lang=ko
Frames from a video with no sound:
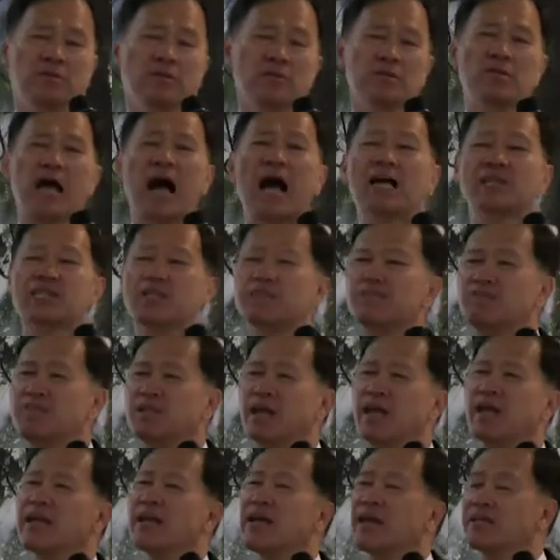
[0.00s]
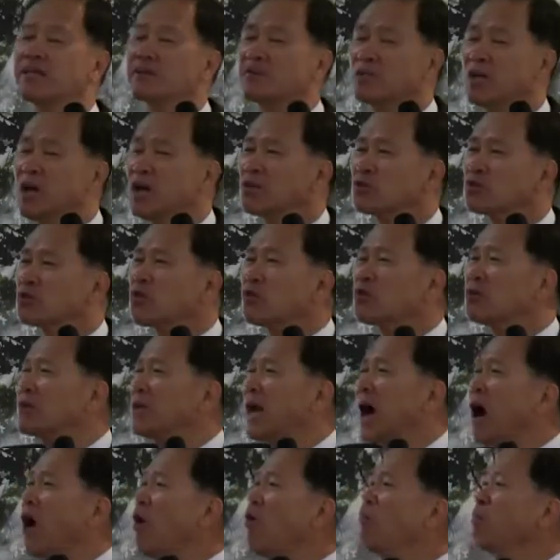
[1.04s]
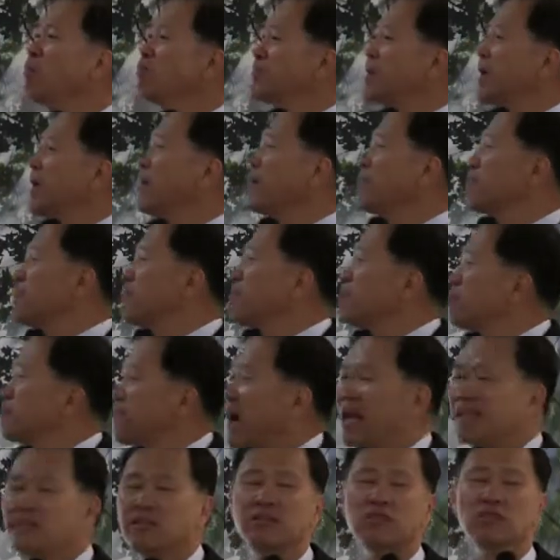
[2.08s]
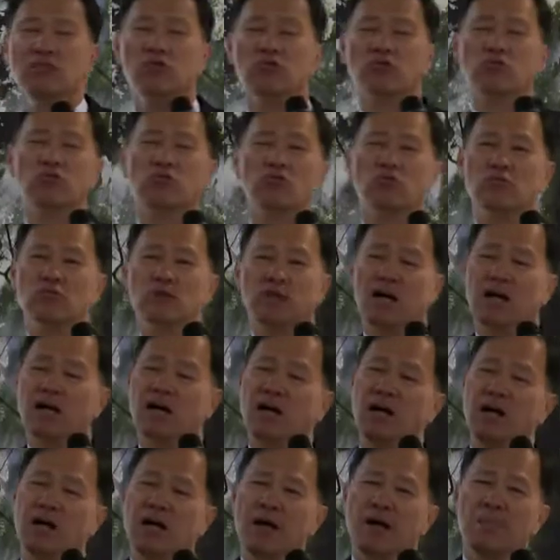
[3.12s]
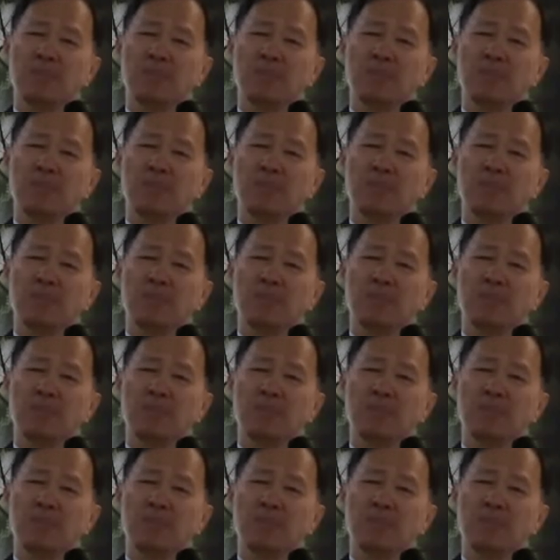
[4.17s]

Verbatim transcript: 40대에 39대 맞은 것으로다가